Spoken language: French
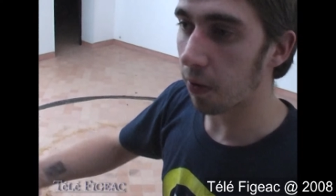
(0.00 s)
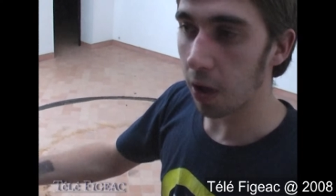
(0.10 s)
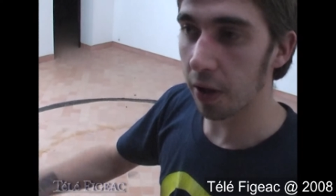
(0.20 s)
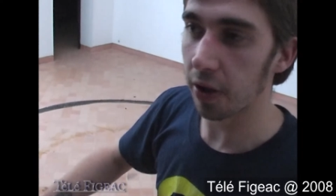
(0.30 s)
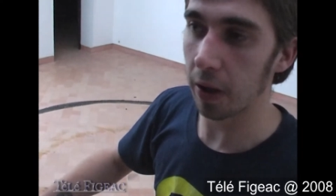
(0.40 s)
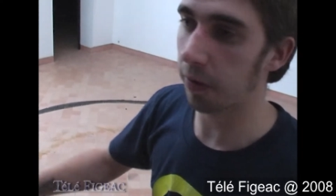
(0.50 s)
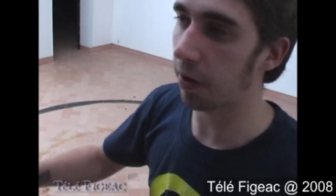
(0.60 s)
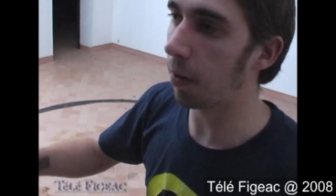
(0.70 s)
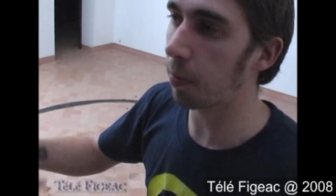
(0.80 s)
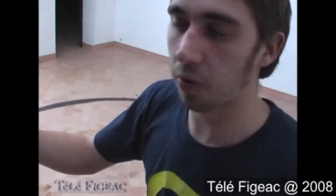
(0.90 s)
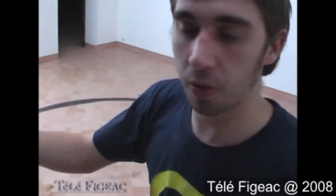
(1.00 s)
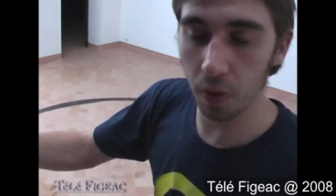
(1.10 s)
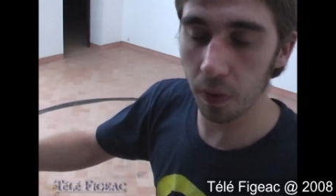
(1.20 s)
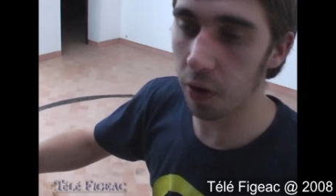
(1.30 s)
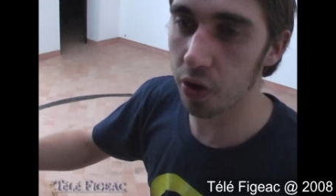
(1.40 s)
Voilà, c'est comme tout ce
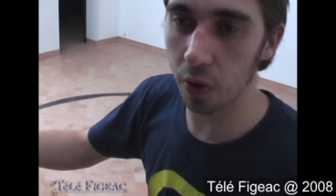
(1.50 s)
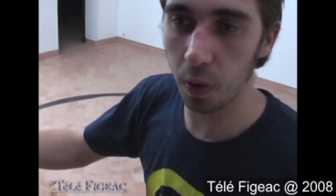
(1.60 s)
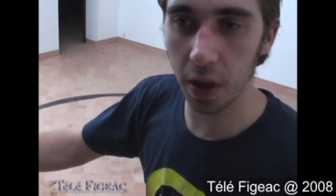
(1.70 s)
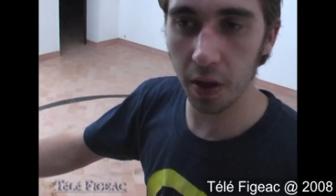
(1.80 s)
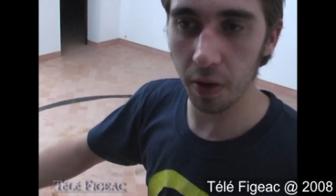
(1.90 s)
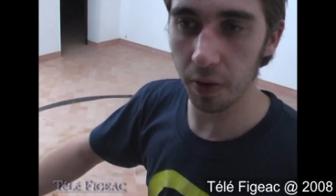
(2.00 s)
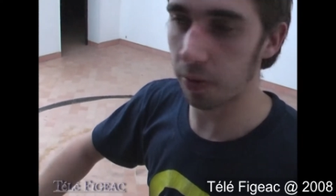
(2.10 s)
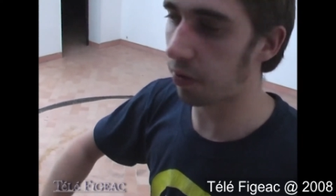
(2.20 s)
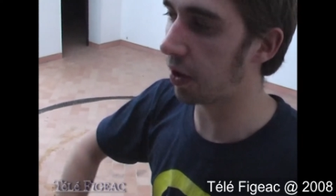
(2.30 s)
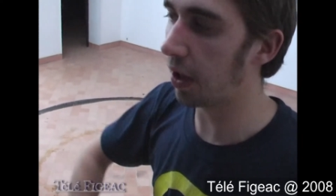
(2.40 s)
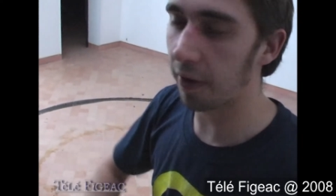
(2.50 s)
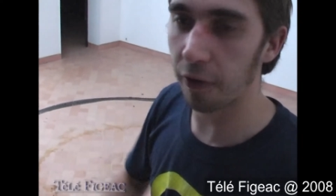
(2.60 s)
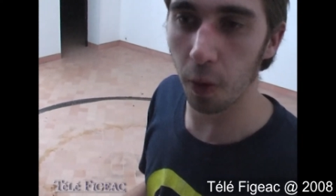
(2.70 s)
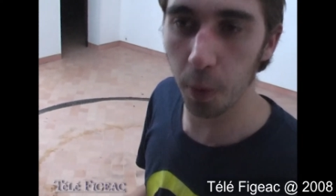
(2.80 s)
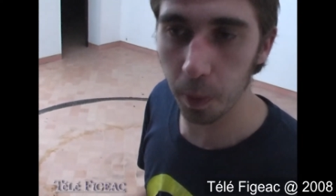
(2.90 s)
qu'on voit aujourd'hui dans tout ce qui est les
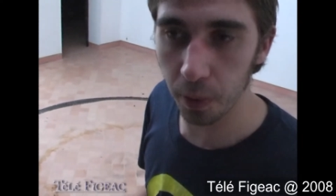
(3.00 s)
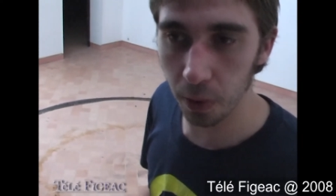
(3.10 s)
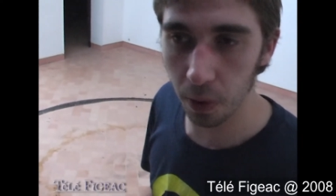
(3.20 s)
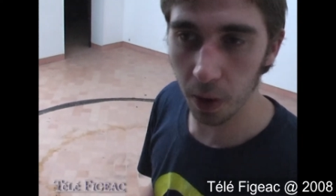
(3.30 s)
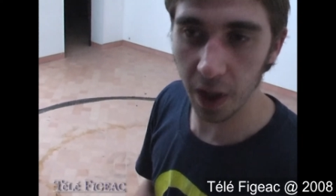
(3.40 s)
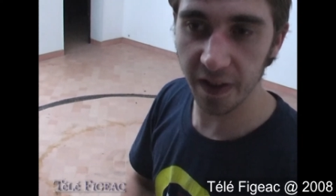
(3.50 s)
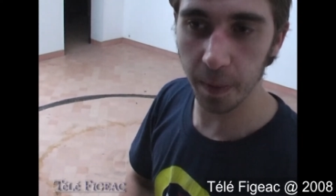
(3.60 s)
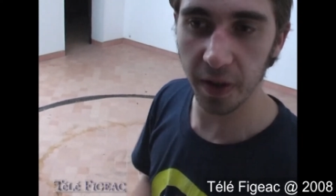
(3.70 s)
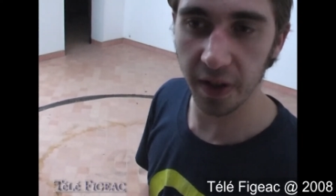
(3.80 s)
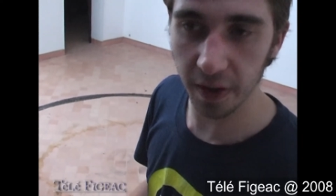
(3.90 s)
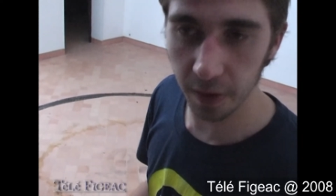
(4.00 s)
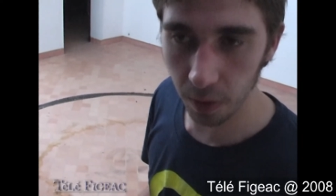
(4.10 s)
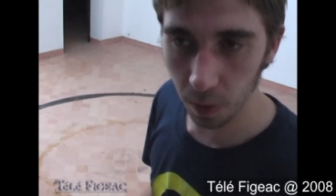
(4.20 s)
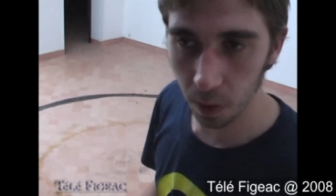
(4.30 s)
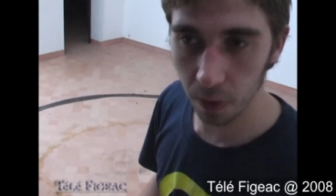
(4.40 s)
formes pures,
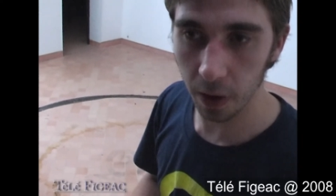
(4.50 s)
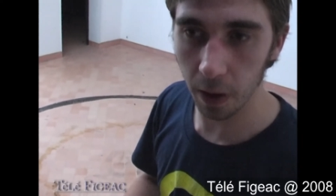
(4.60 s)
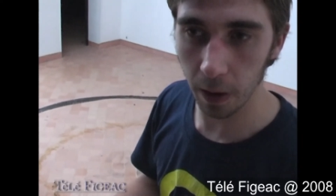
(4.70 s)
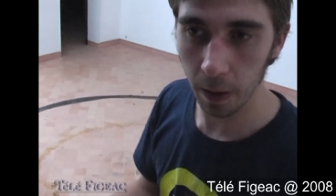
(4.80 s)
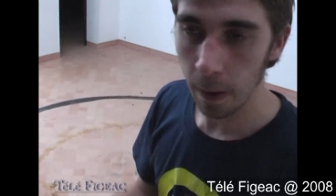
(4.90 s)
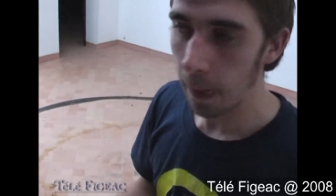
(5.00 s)
l'aseptisation de,